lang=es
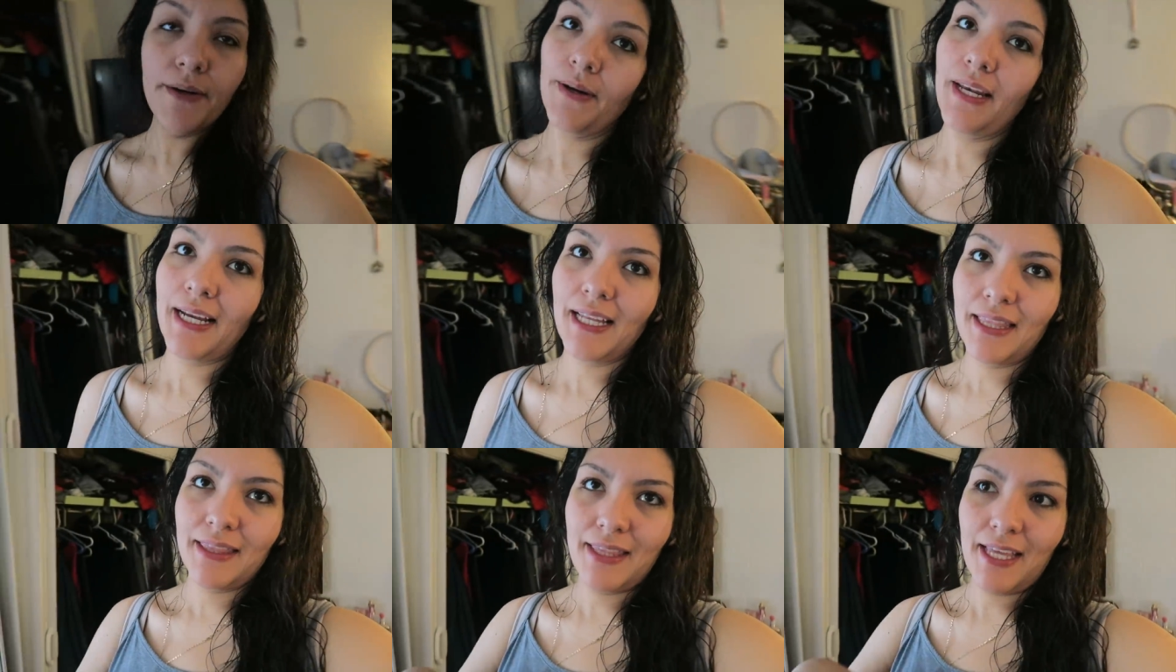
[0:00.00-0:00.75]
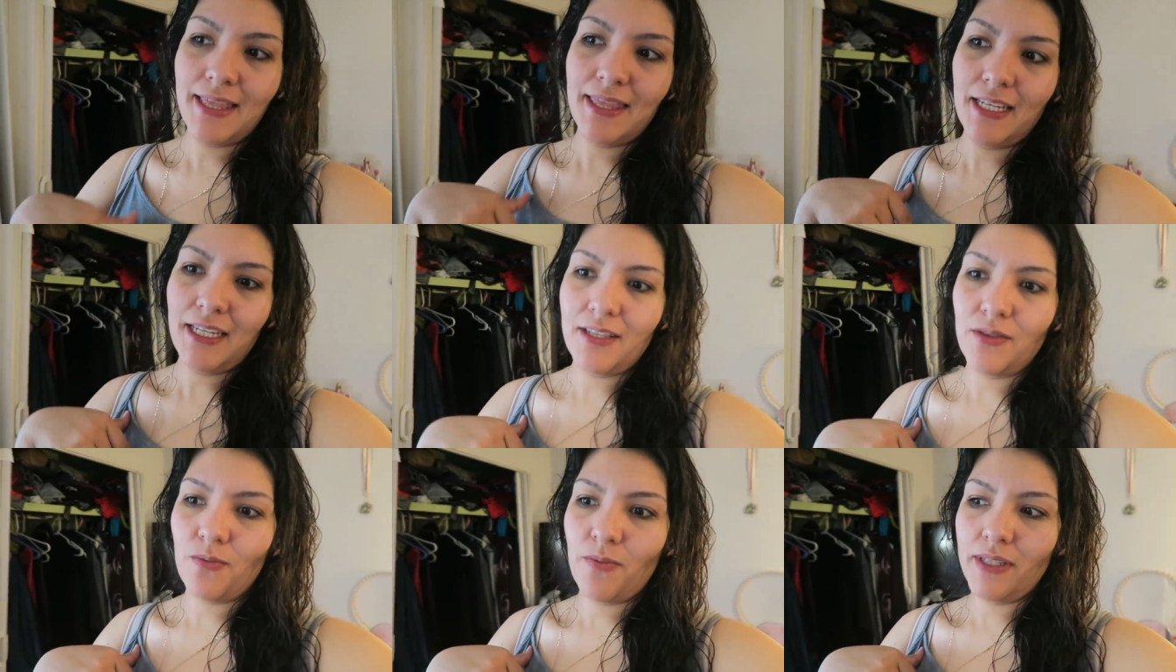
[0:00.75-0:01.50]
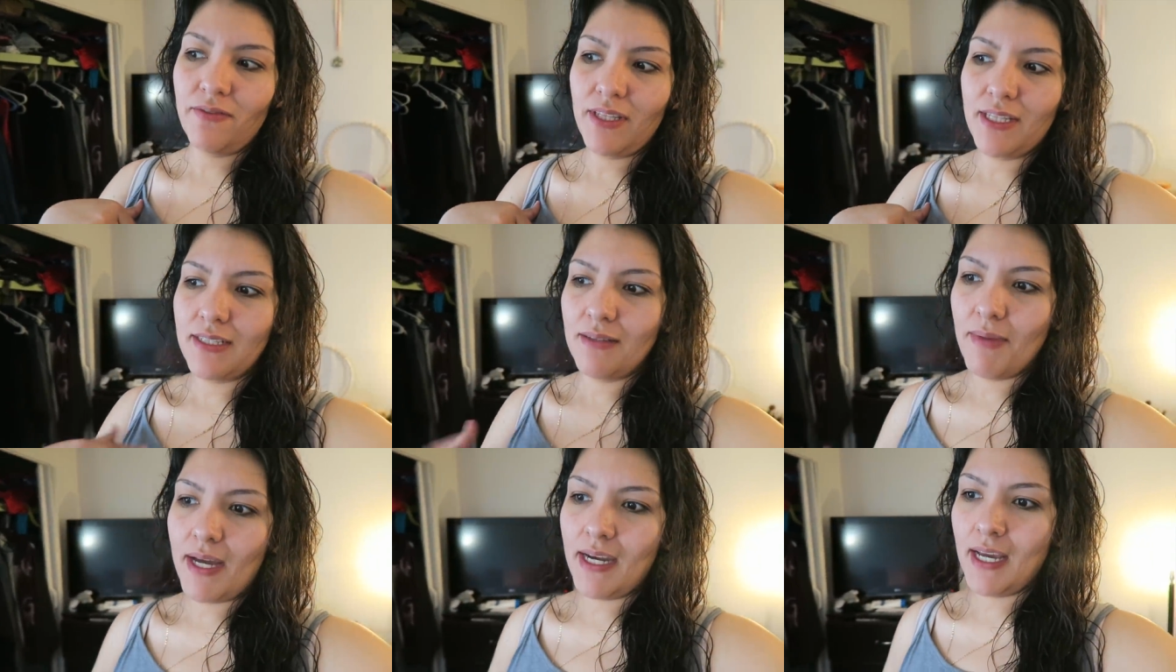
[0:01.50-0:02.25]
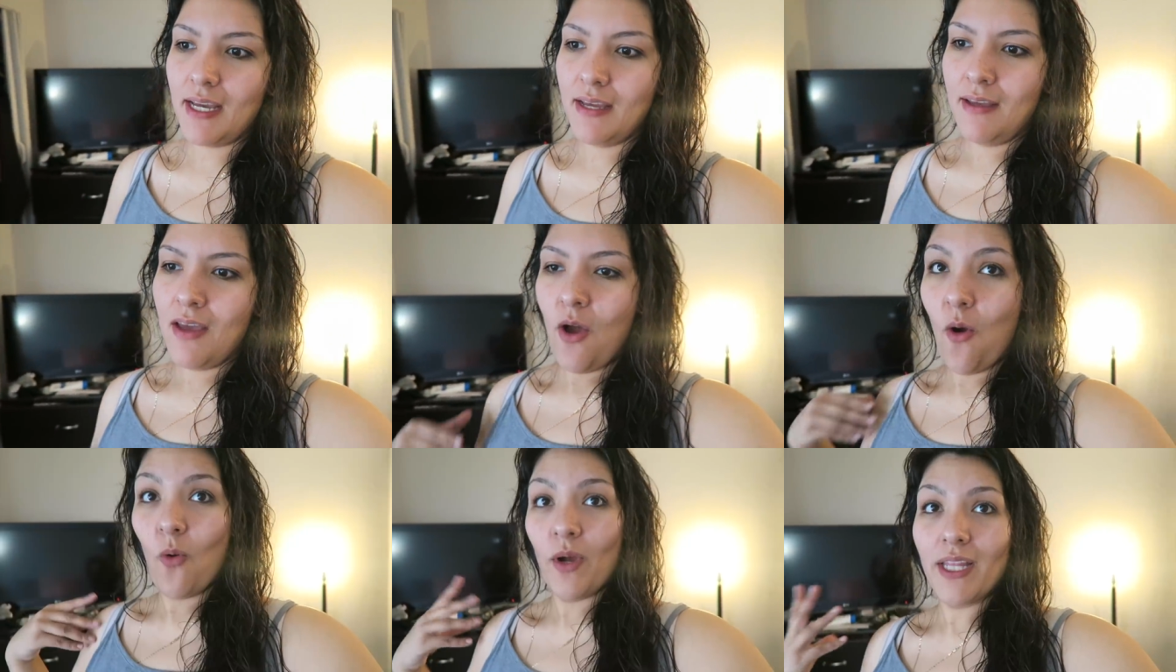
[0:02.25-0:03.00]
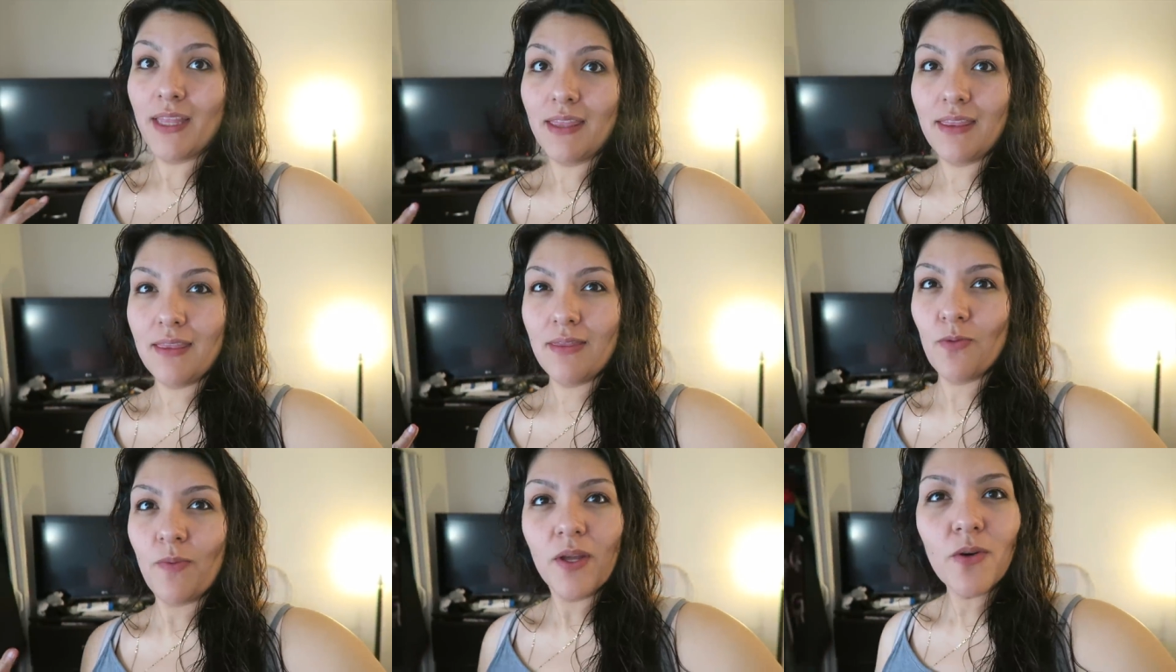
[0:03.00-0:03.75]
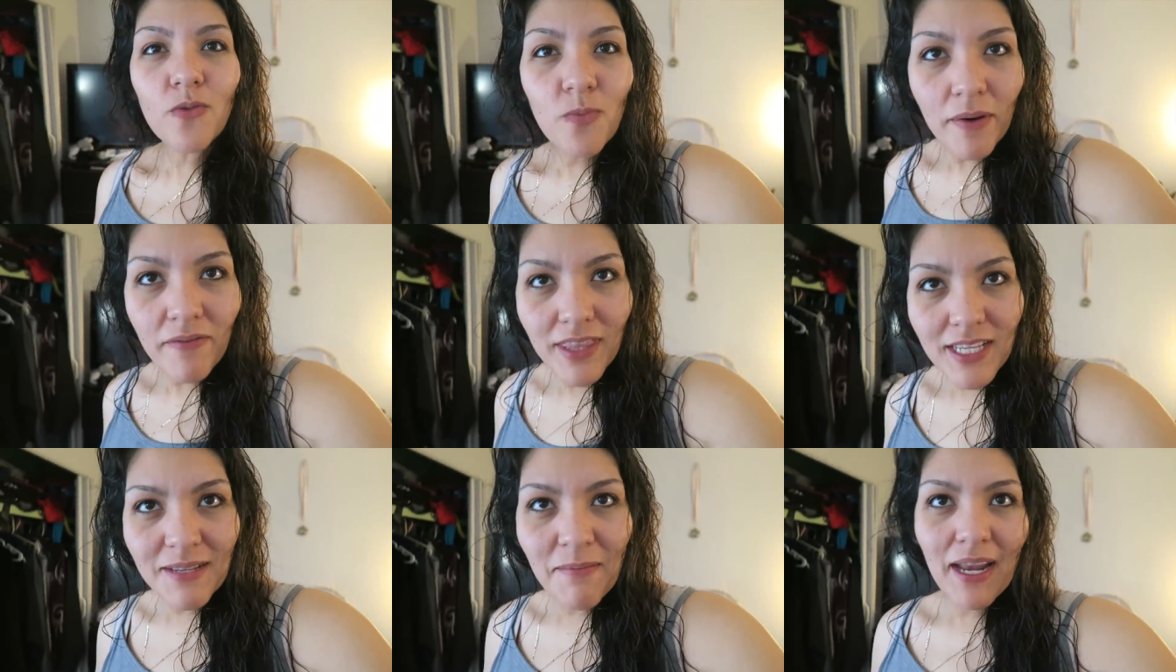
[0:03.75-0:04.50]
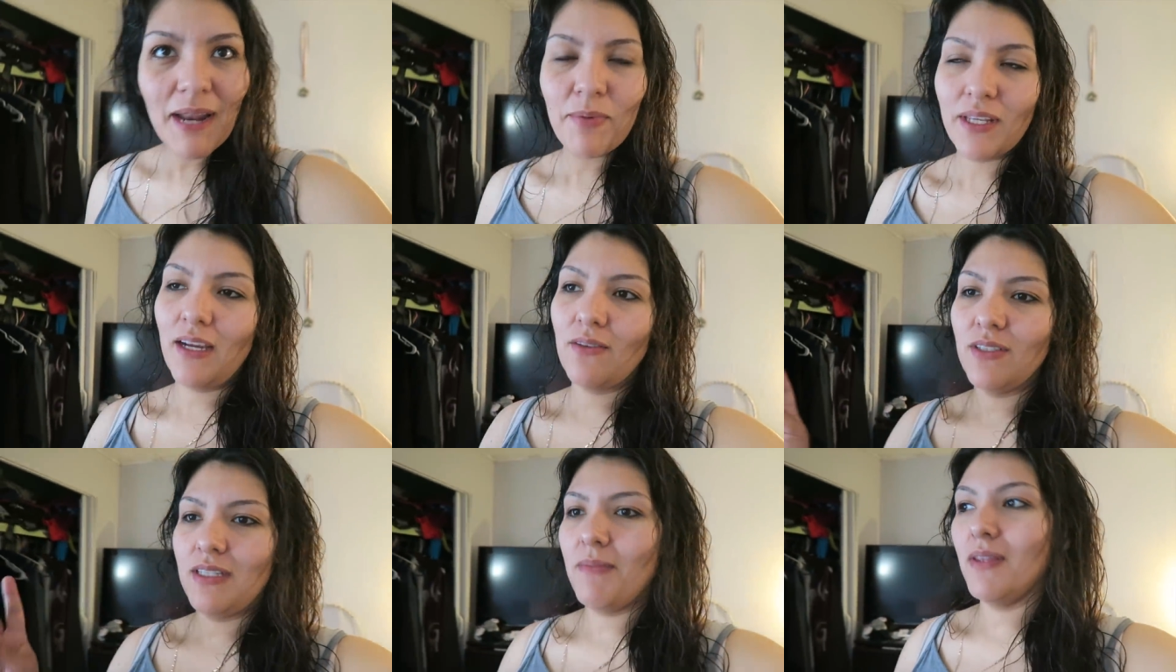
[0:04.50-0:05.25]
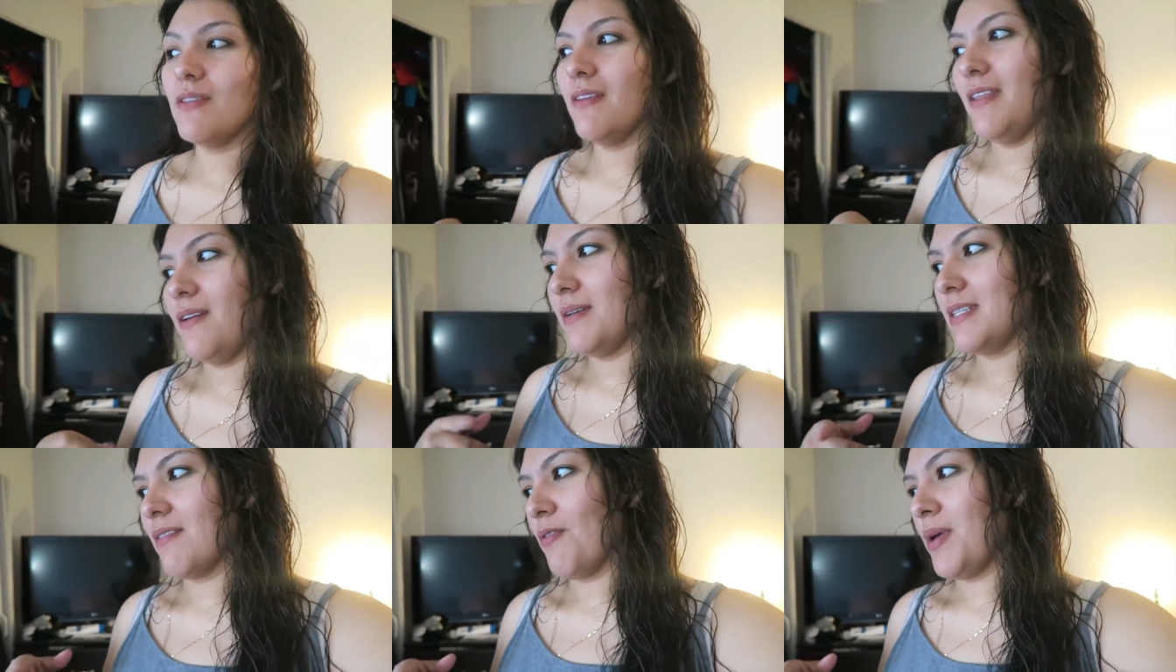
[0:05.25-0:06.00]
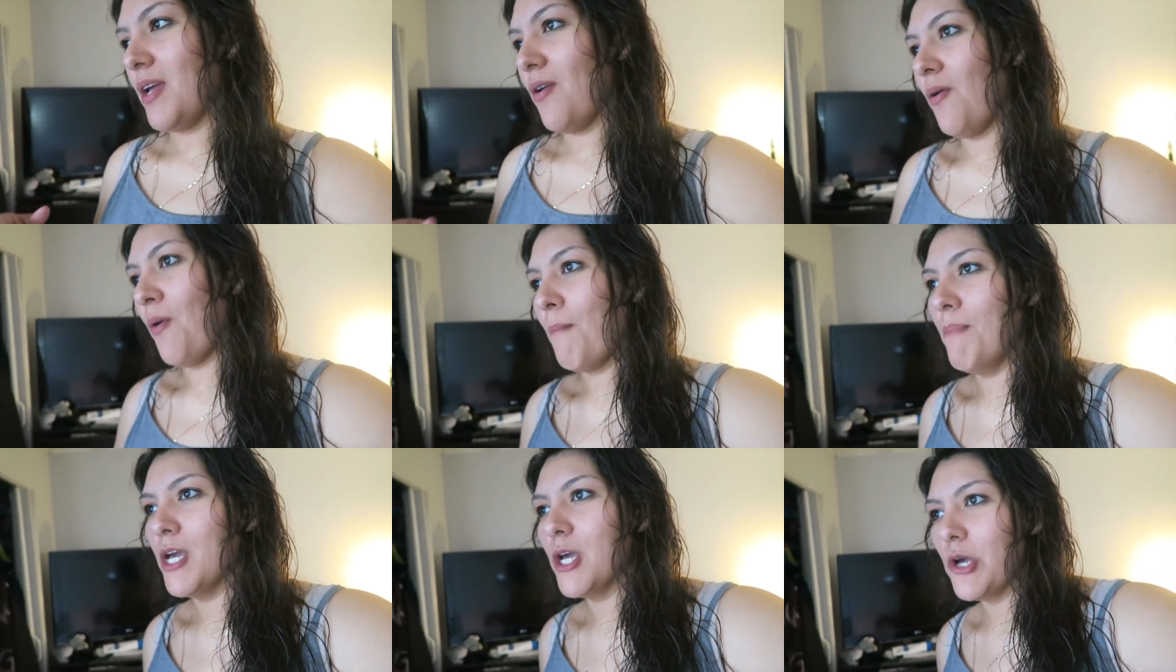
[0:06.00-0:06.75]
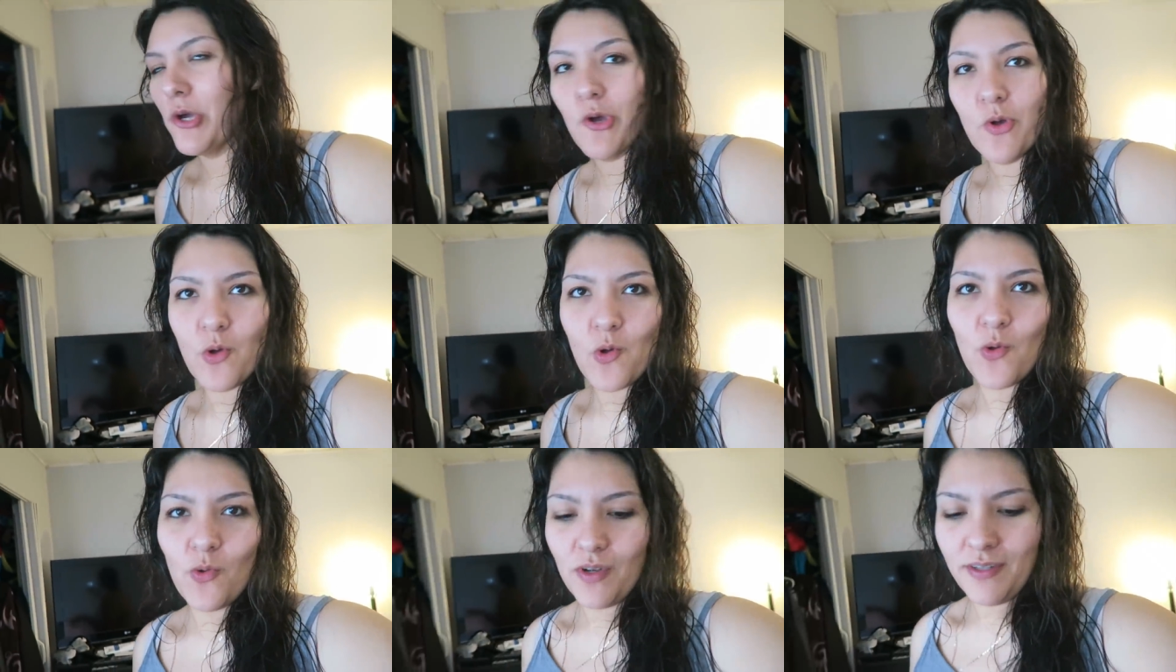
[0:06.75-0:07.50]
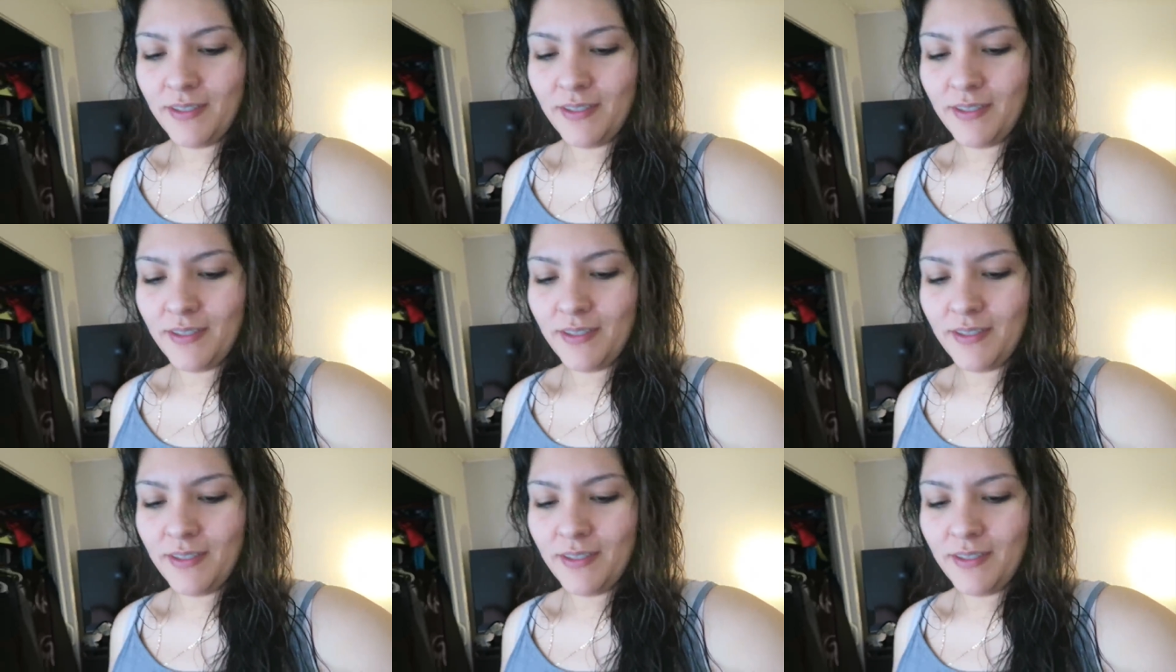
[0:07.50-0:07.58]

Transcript: Ojalá que estén teniendo un buen fin de semana o que tuvieron un buen fin de semana porque ya cuando estén viendo este video va a ser domingo. I